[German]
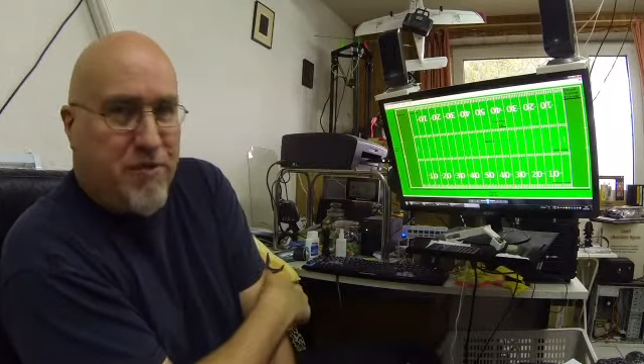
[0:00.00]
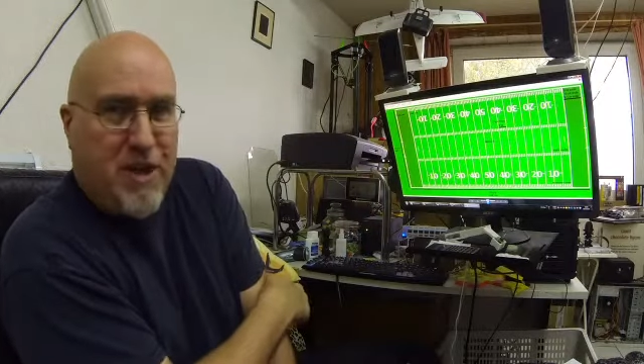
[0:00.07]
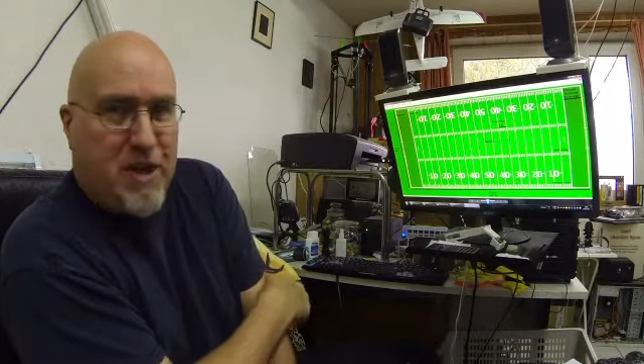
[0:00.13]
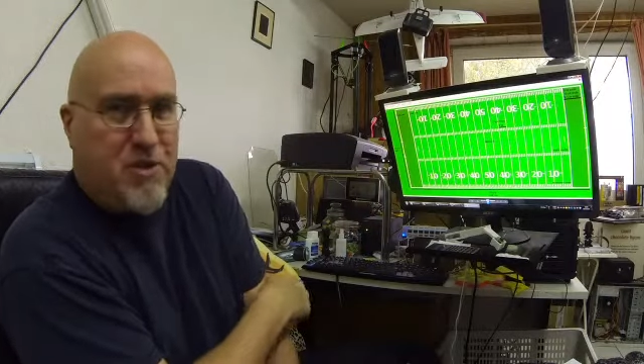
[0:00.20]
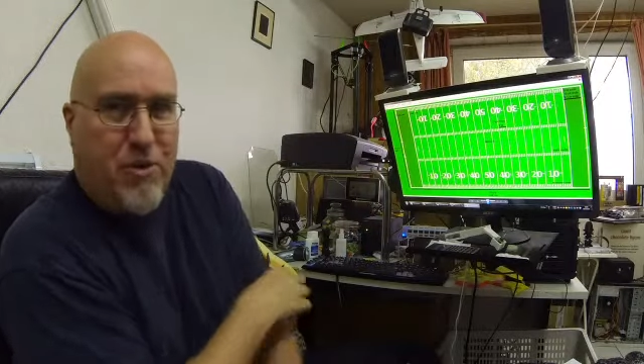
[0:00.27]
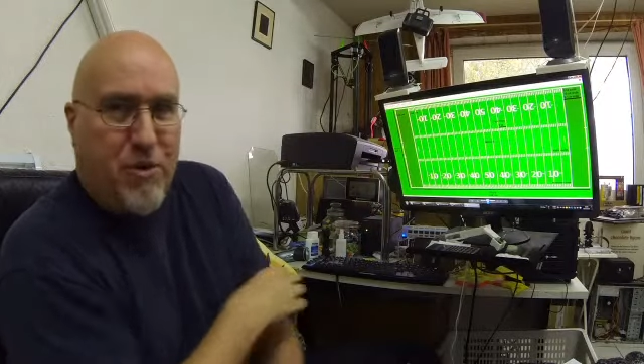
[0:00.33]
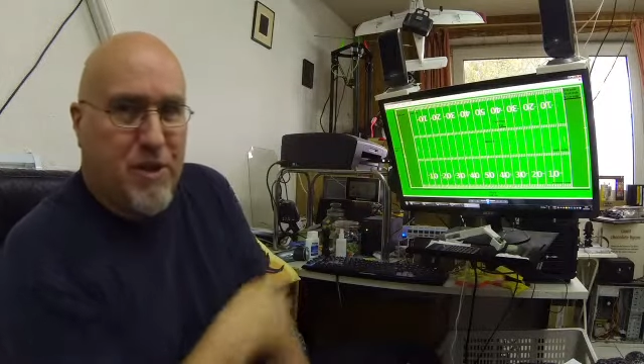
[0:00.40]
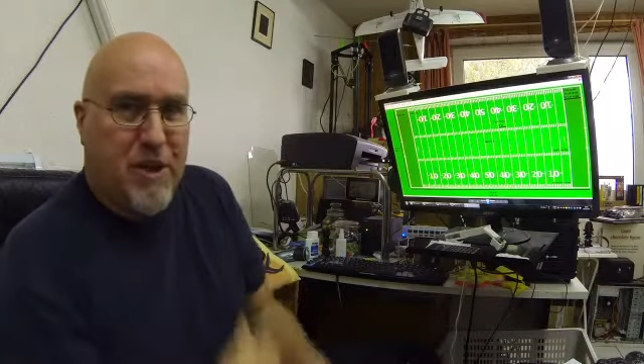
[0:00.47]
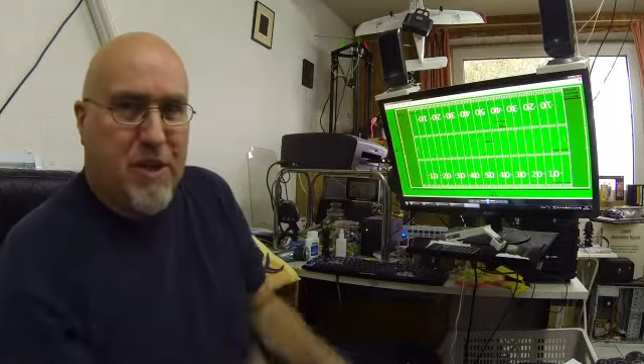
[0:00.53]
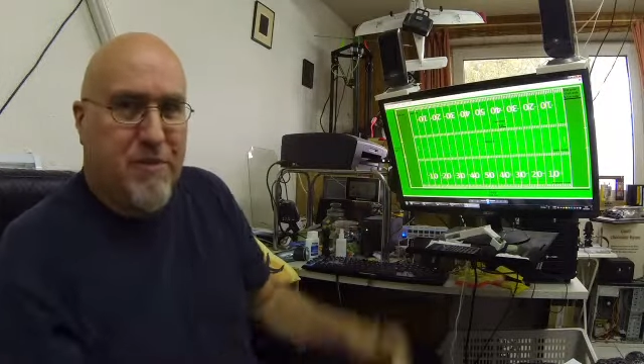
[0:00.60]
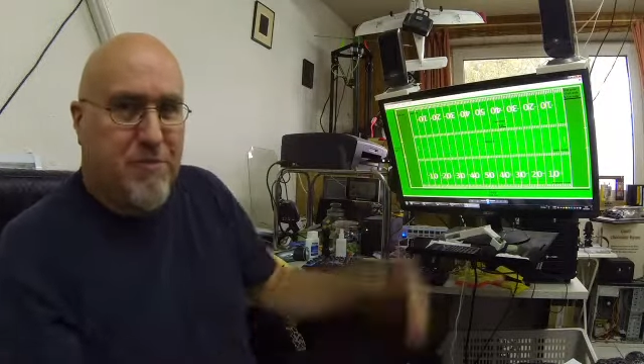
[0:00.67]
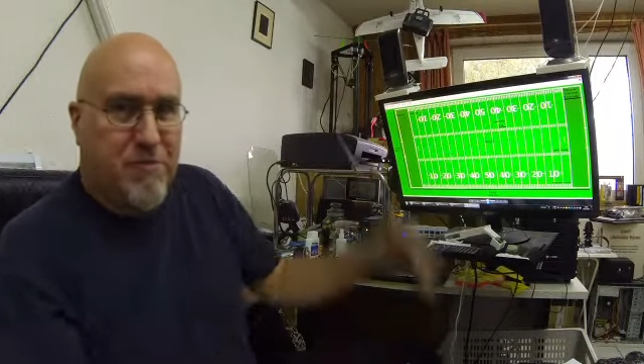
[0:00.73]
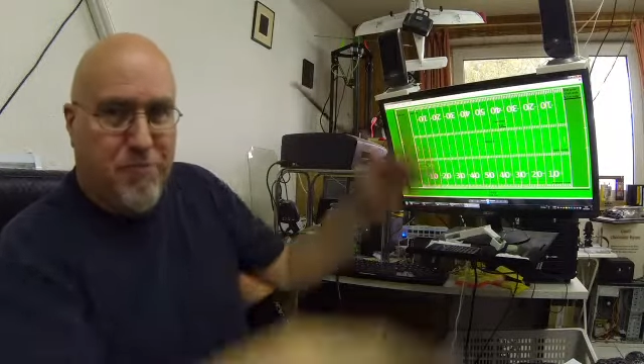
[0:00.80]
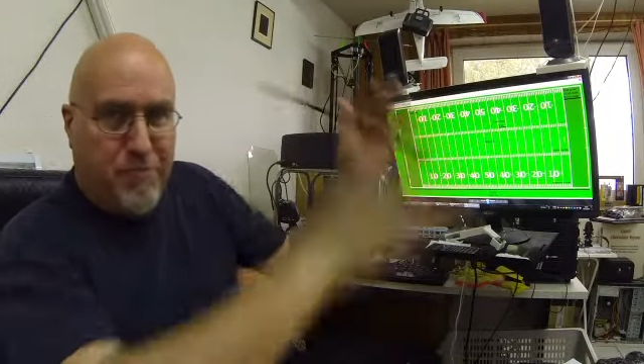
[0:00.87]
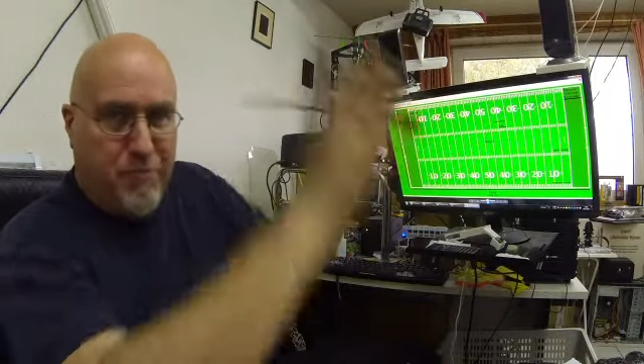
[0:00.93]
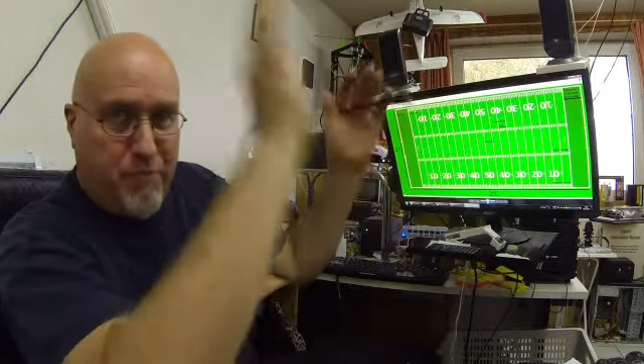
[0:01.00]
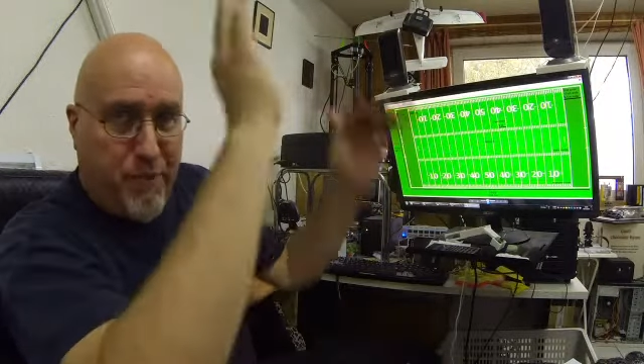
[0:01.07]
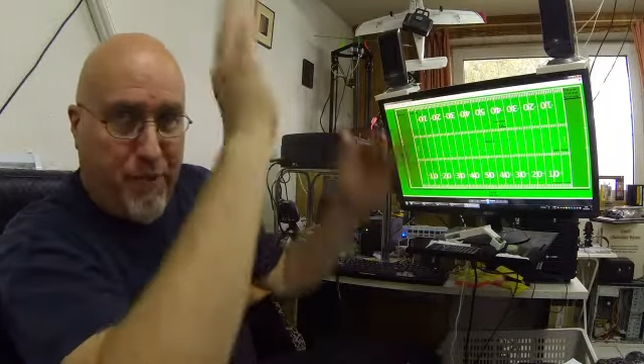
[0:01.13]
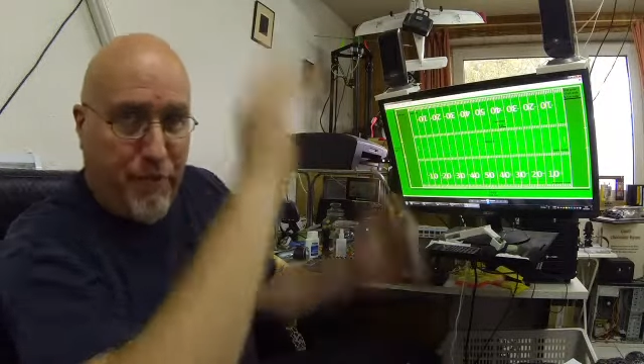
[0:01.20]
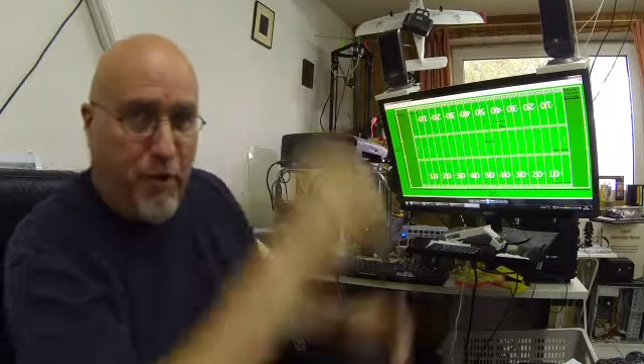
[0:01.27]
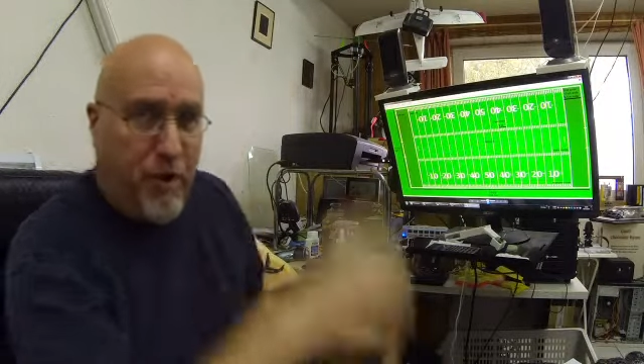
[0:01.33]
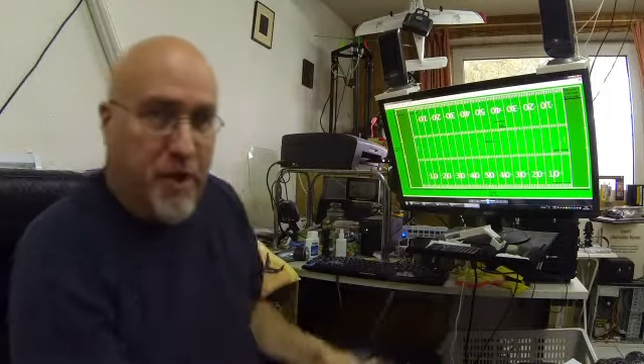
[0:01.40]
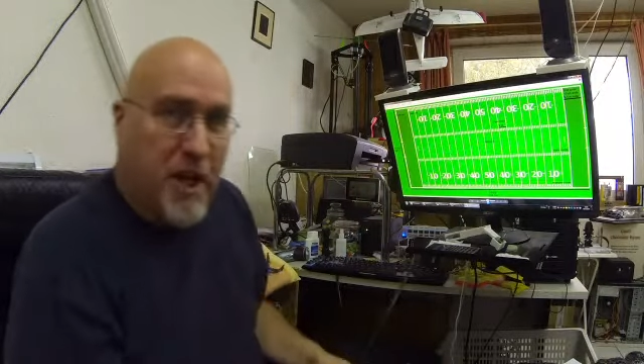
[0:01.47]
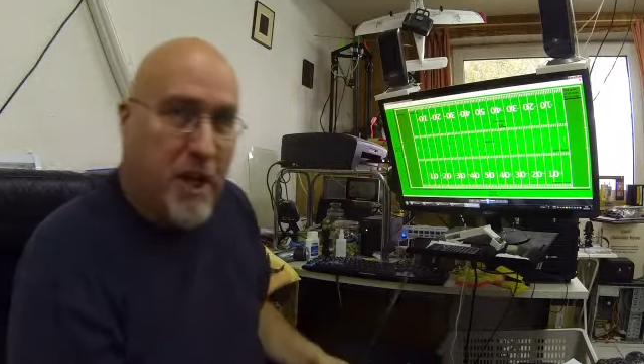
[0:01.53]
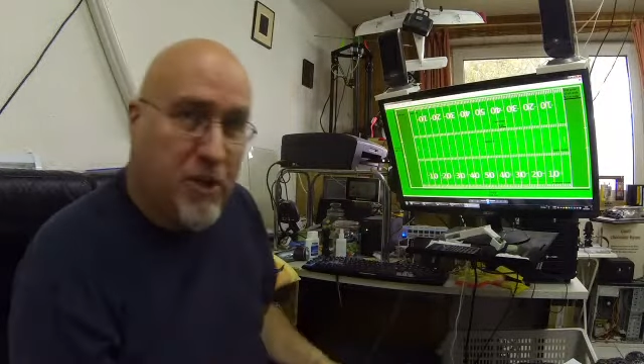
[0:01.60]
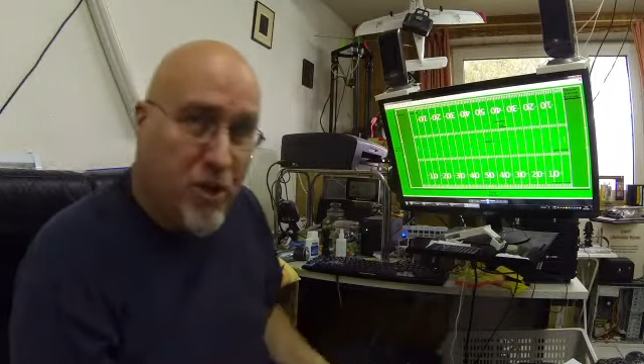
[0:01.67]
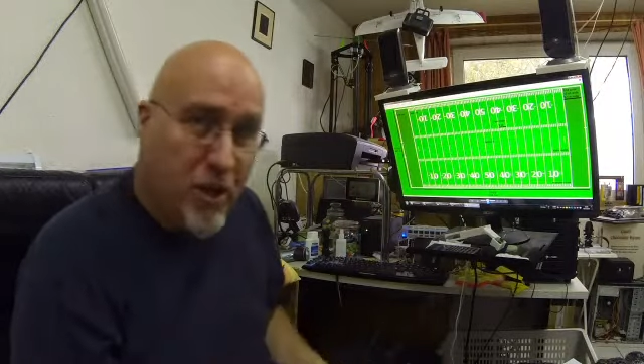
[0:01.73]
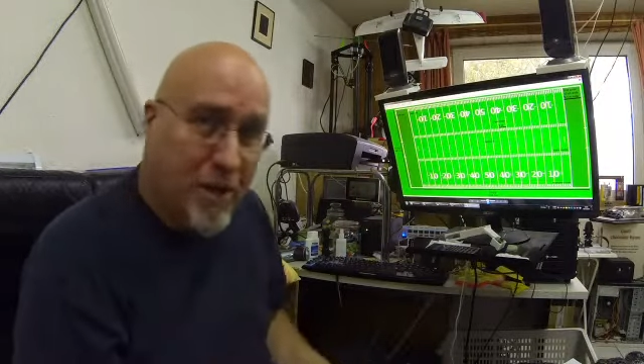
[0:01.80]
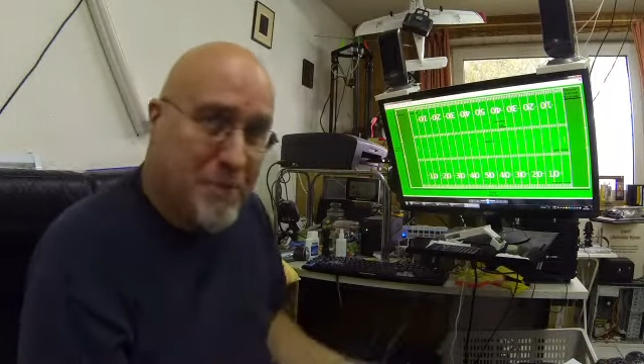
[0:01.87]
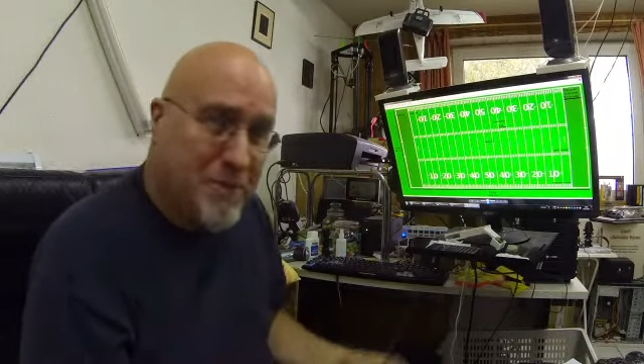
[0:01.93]
Wertung, bevor er da
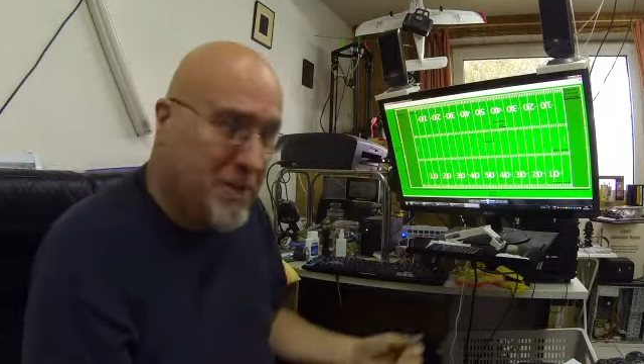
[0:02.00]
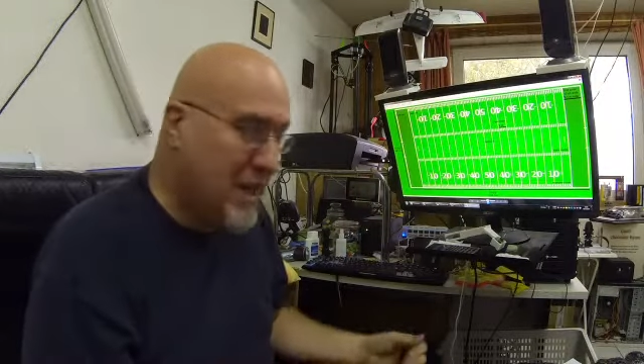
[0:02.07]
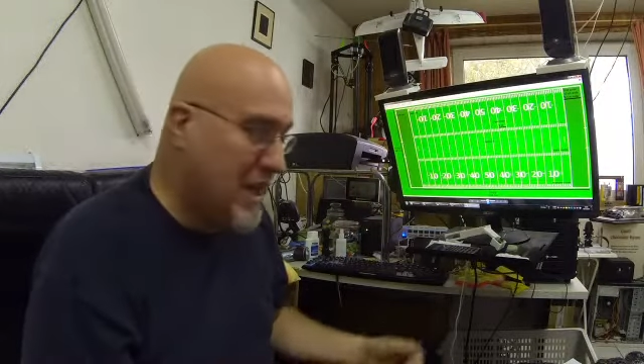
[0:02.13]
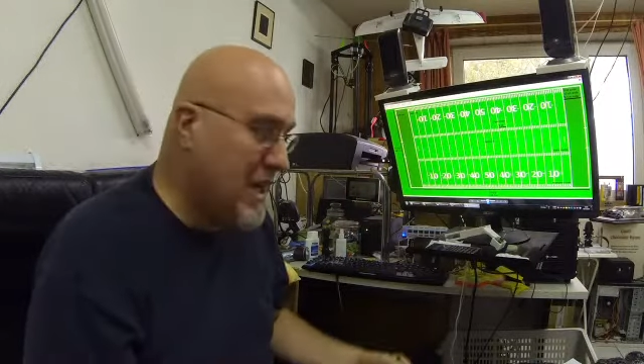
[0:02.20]
ankommt.